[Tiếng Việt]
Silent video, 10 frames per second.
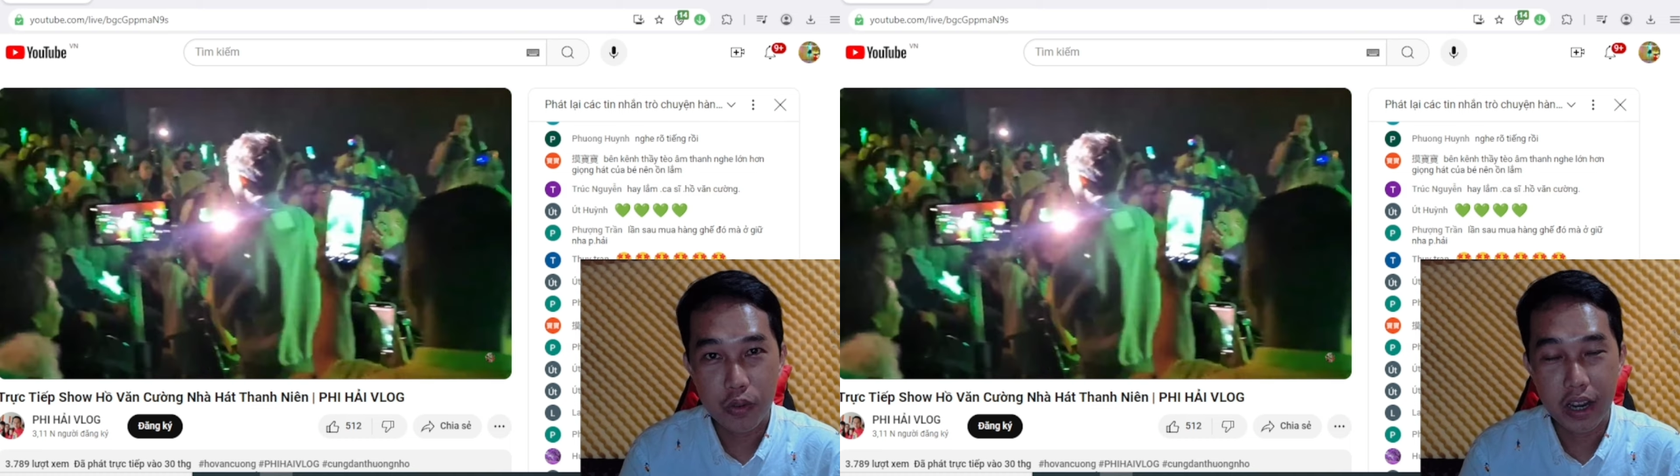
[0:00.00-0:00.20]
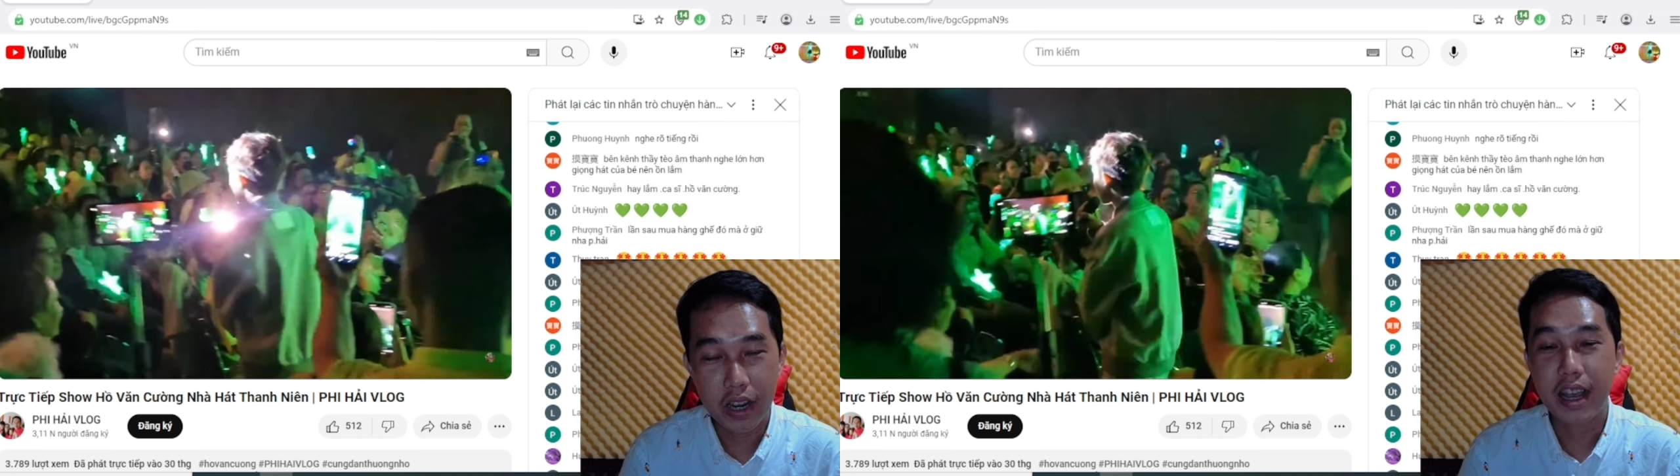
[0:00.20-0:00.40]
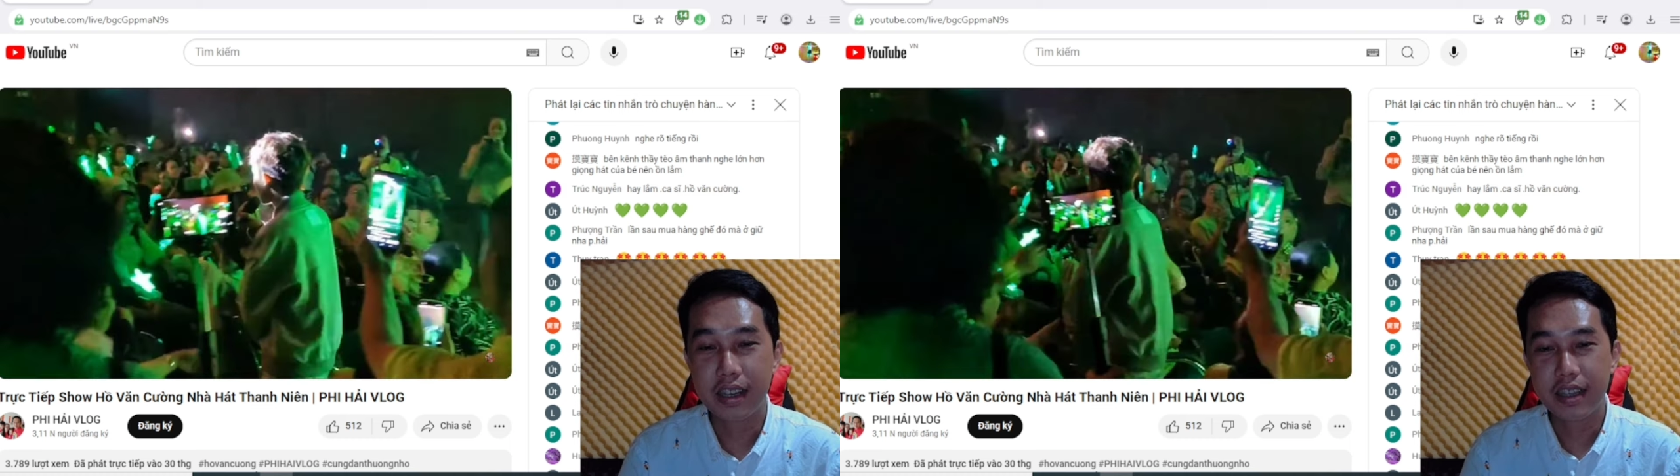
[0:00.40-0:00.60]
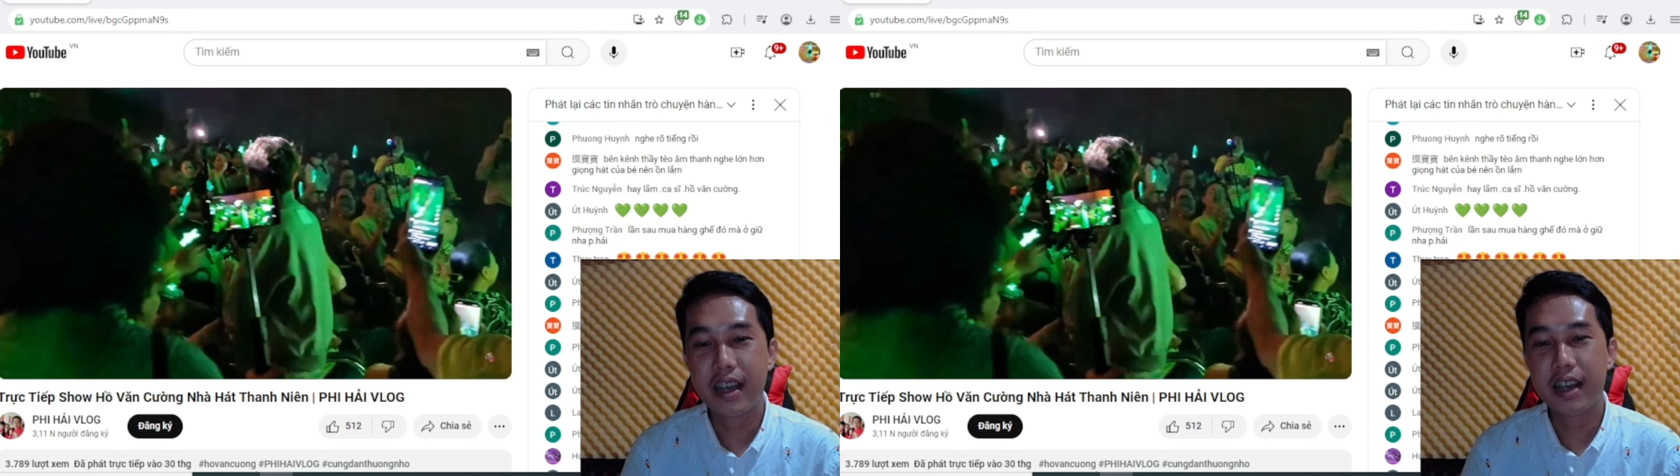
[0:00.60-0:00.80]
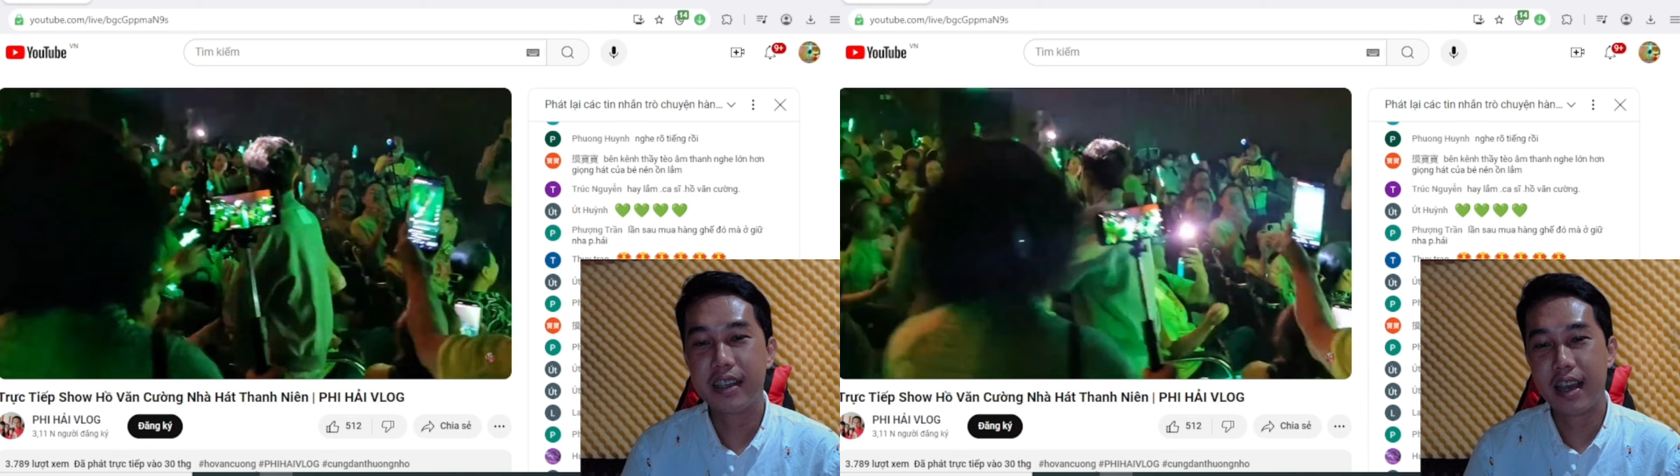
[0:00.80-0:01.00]
để gần với
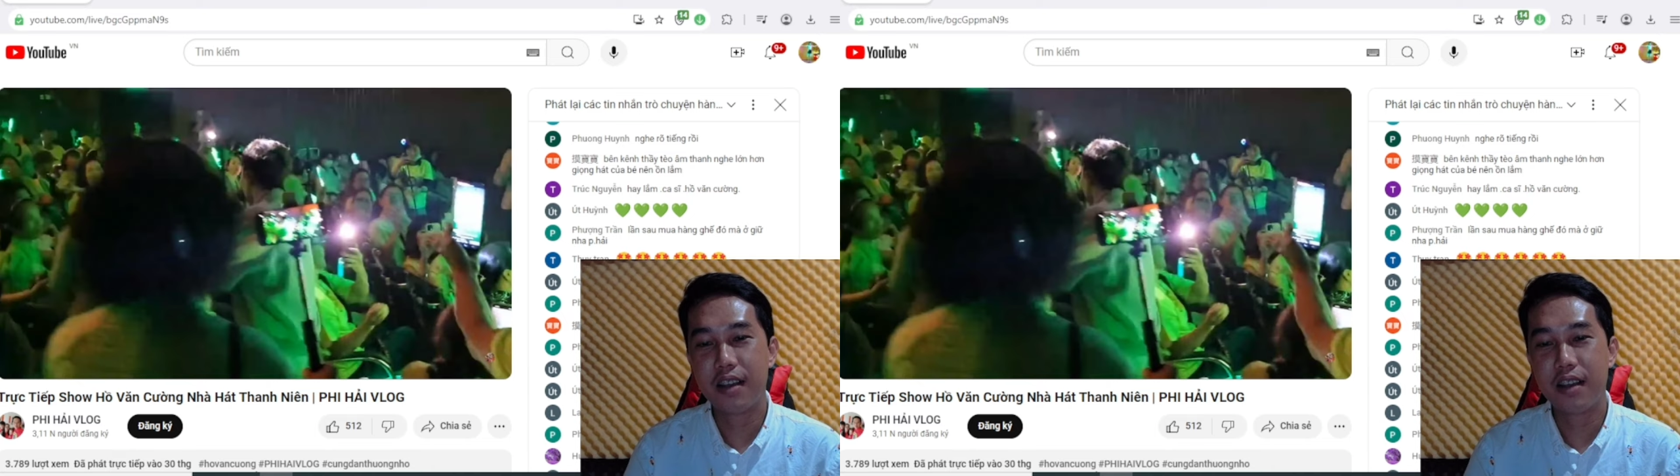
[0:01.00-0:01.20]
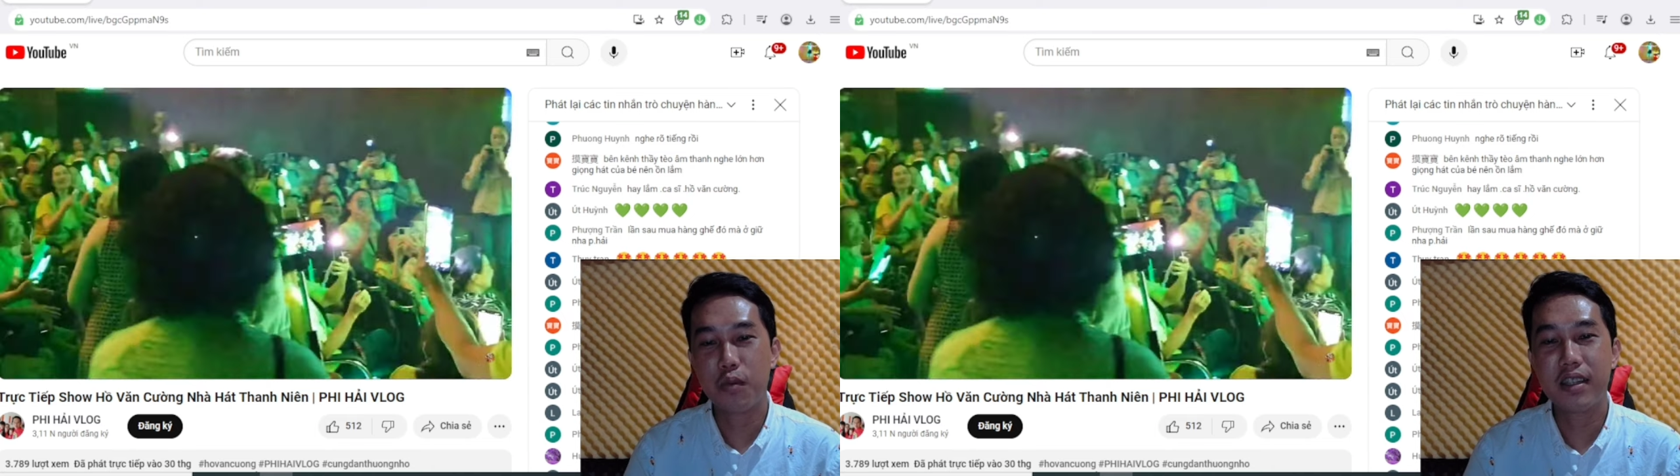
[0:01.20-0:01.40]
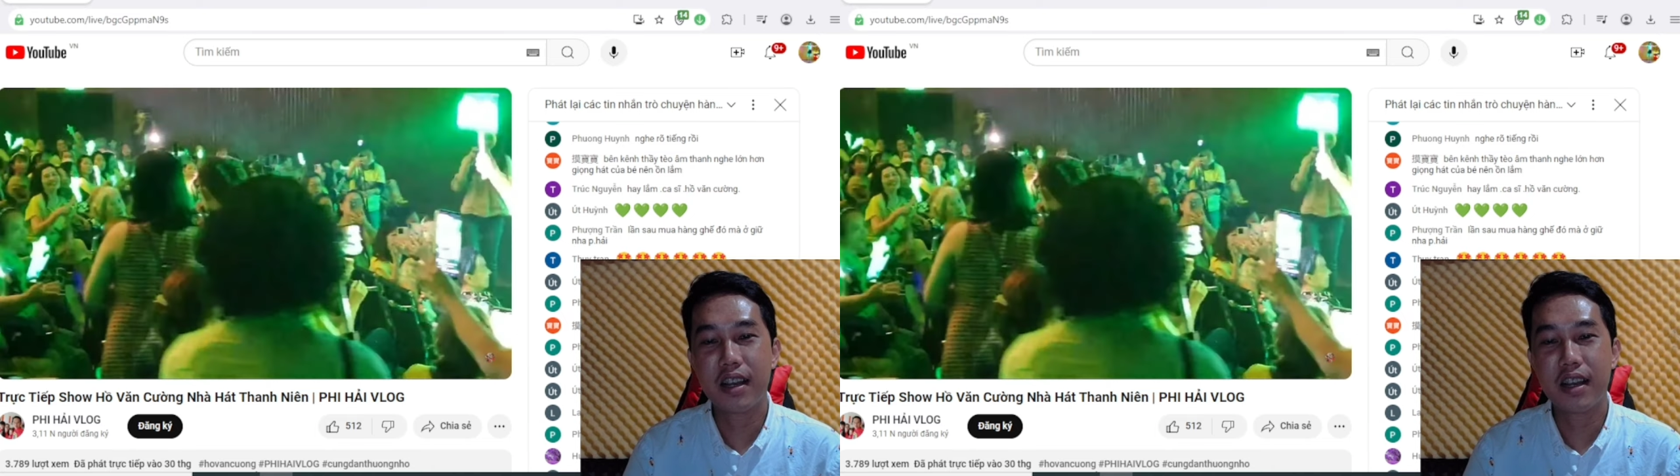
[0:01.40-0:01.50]
khán giả cũng